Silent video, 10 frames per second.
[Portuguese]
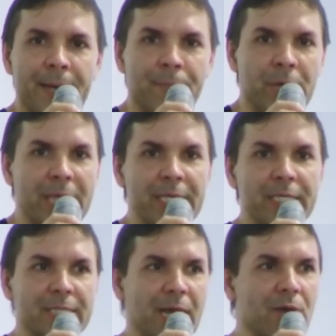Por aí
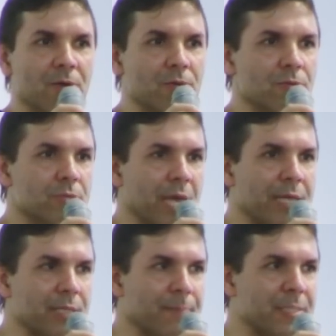que está o, o
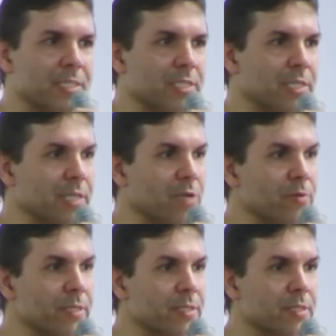terreno da pesquisa de André
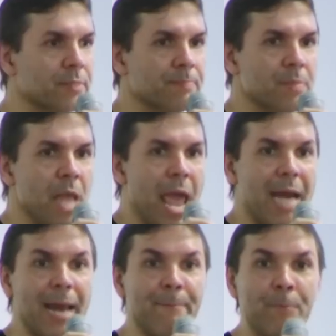Luiz.
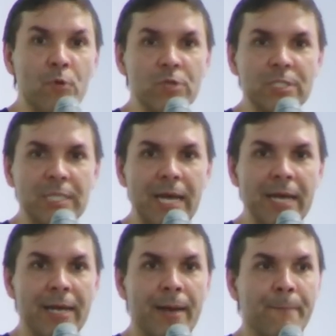Ela
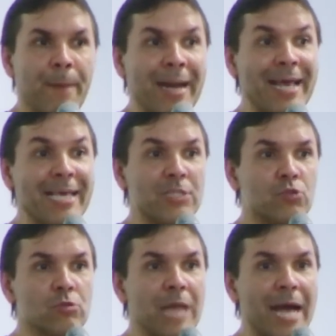busca para
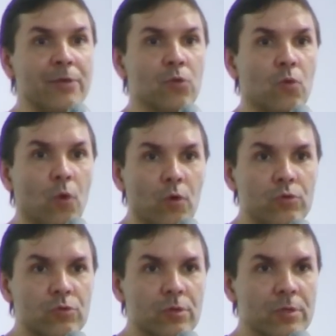estudar no
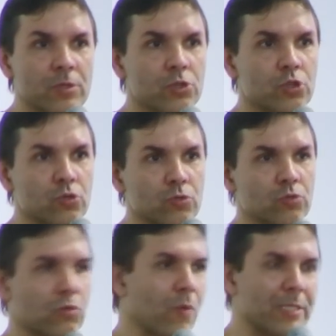culto,
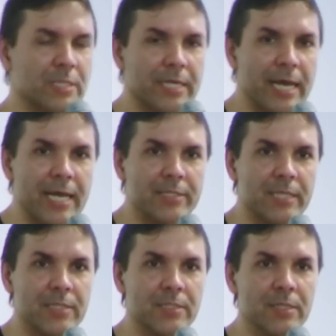junto com as
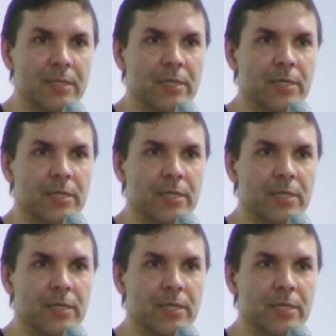crianças,